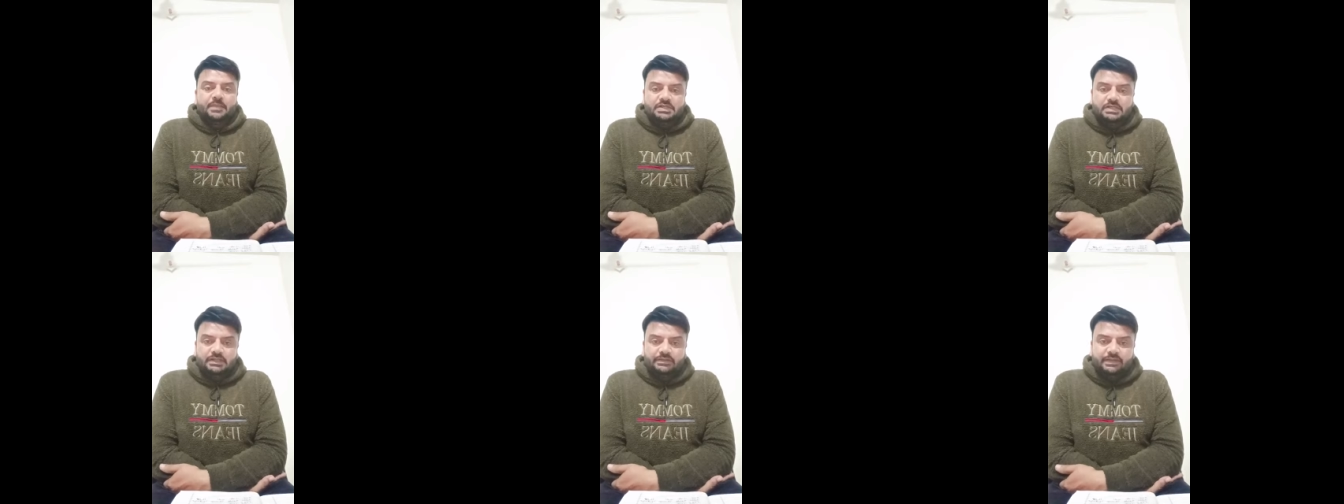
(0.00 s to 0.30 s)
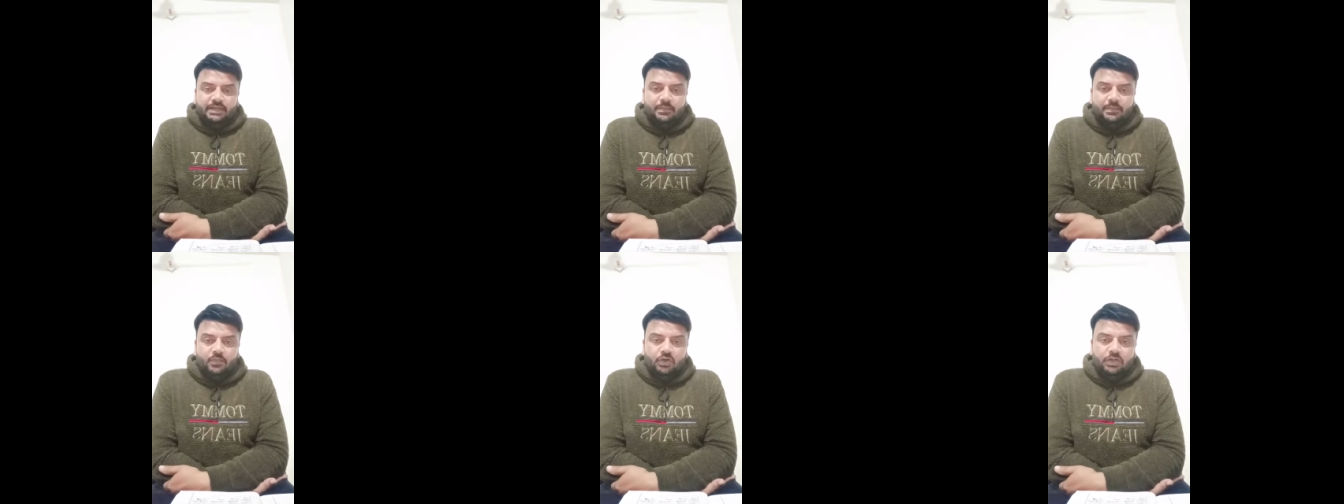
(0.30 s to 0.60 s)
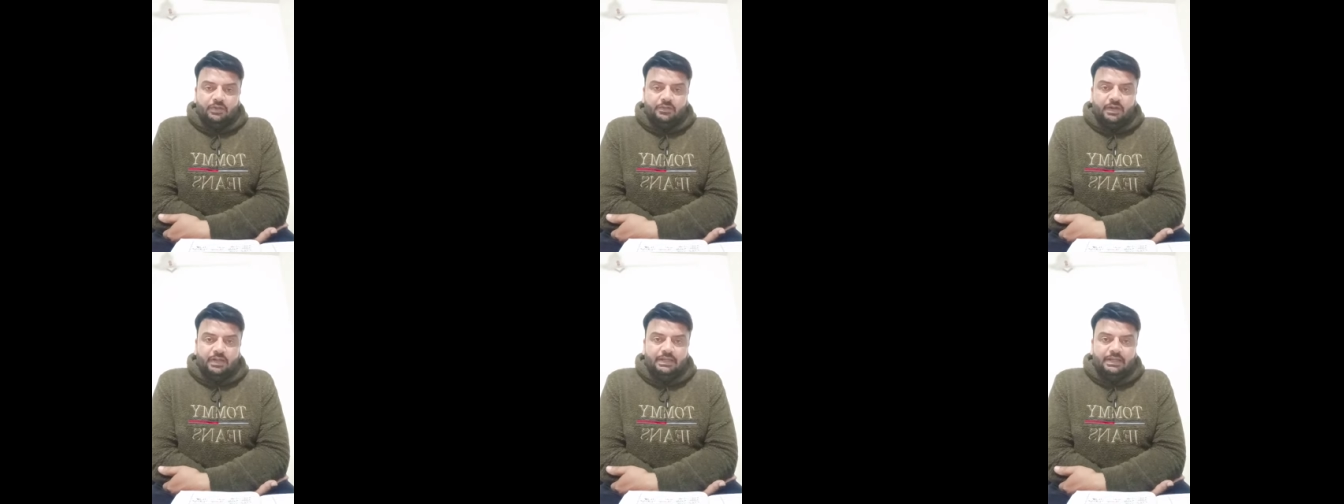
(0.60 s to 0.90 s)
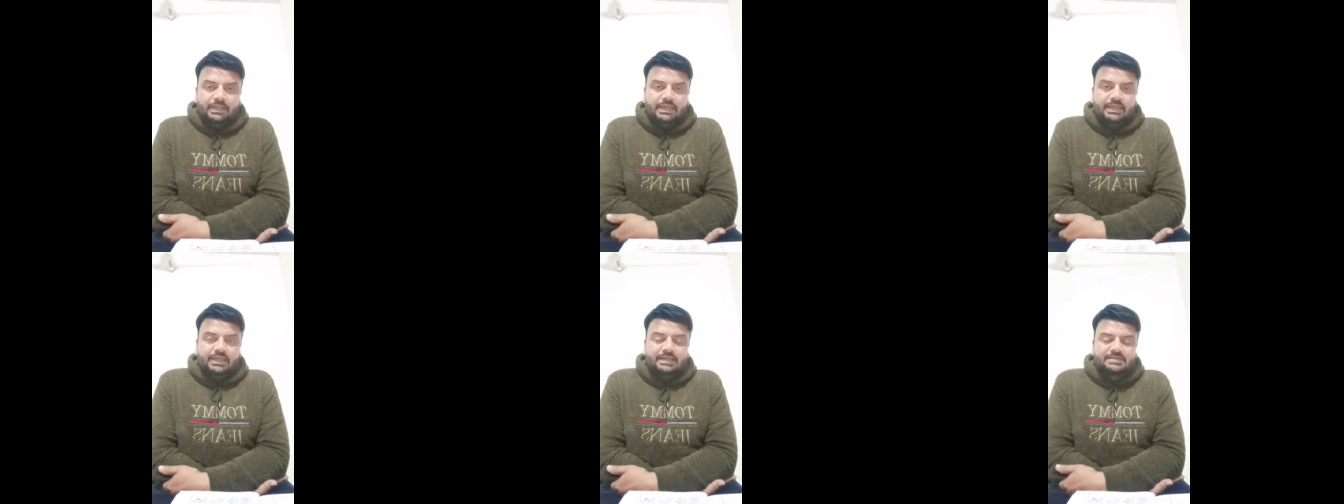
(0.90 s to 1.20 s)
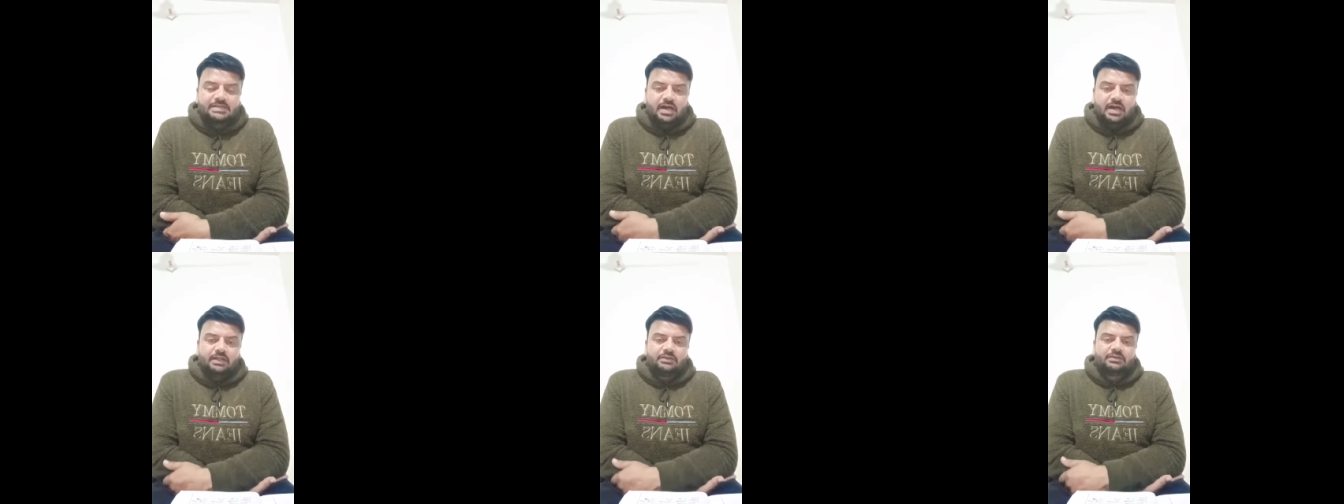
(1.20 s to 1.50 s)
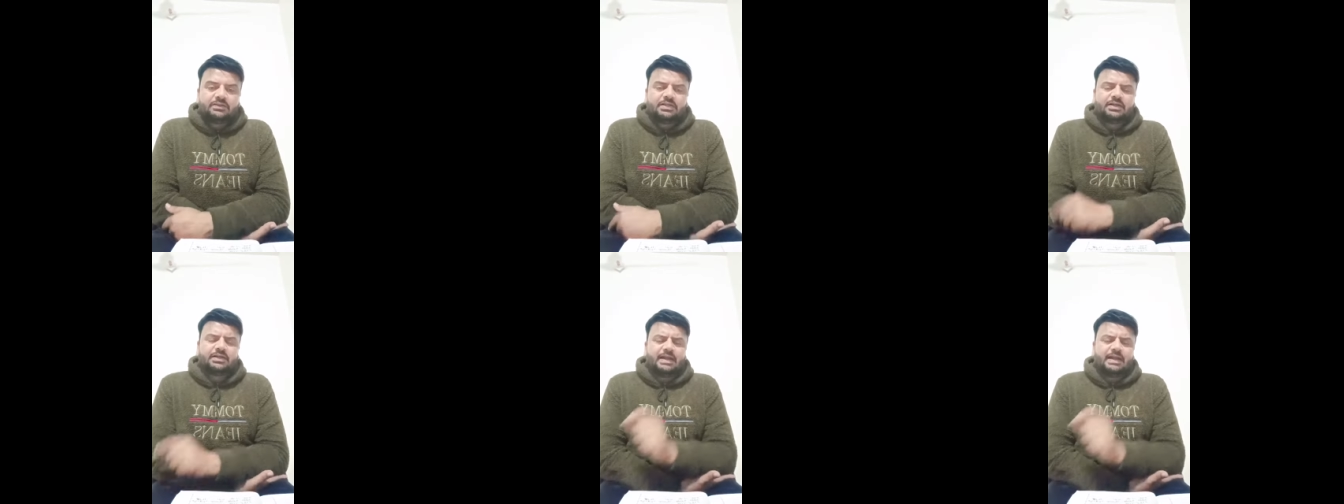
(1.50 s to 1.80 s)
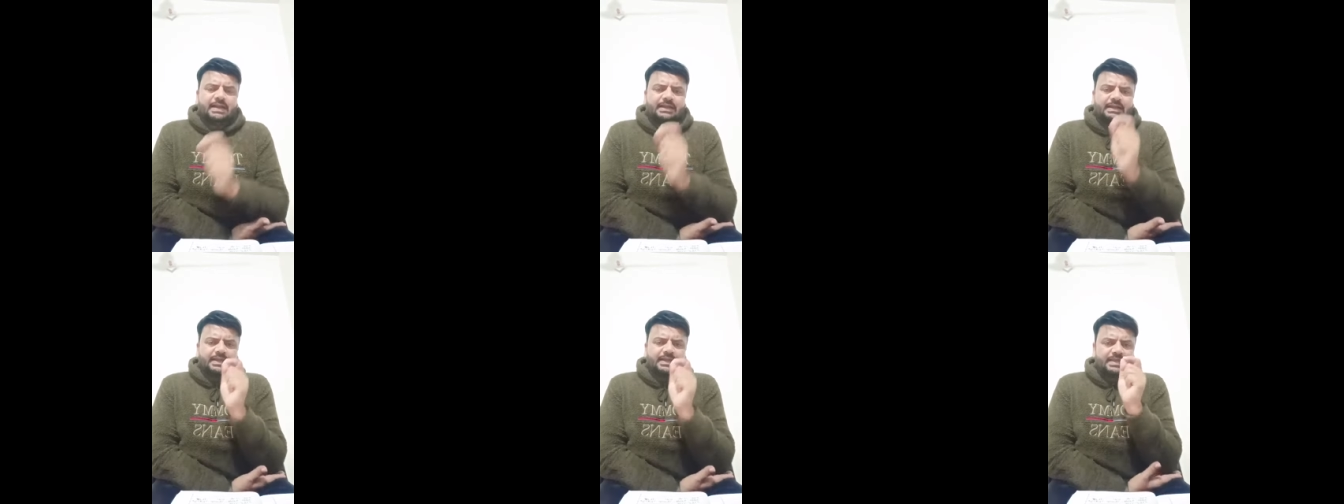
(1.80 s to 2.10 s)
से ये मोटिव रहा है कि किसान तक
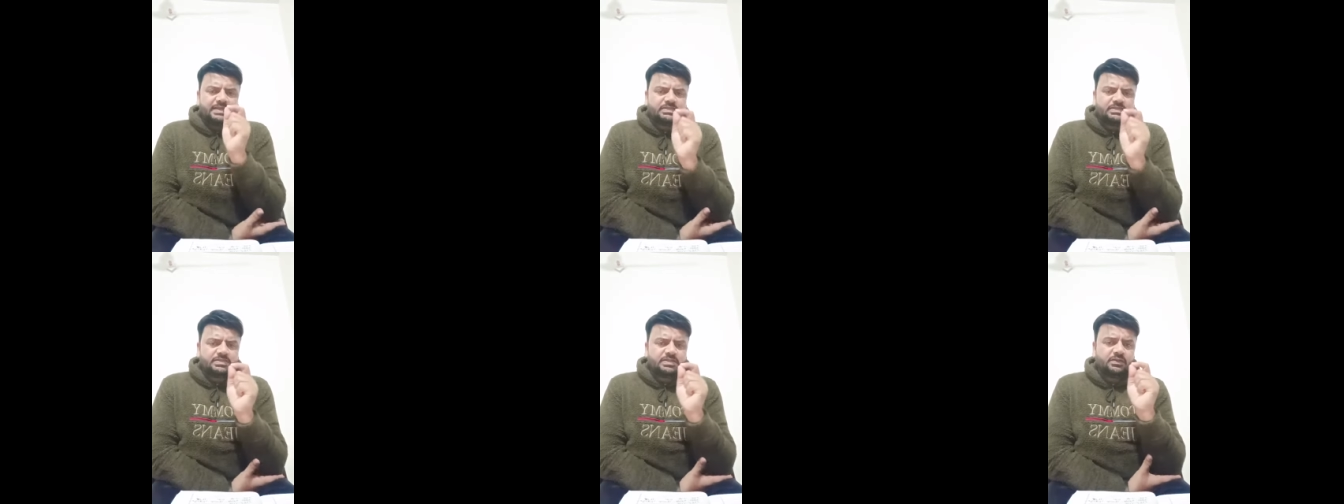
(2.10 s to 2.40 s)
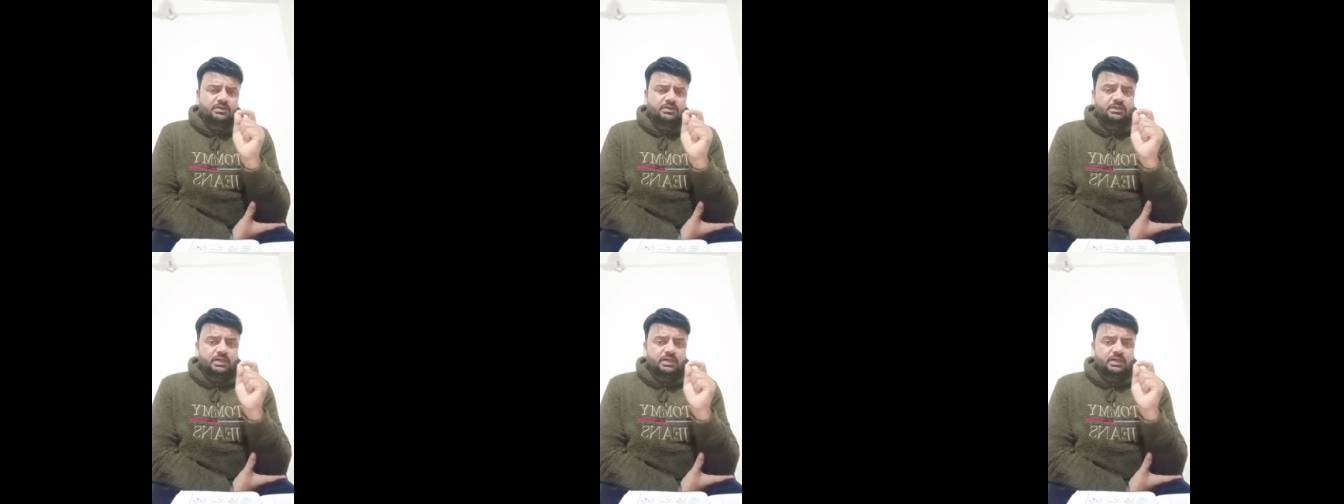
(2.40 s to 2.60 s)
एटलीस्ट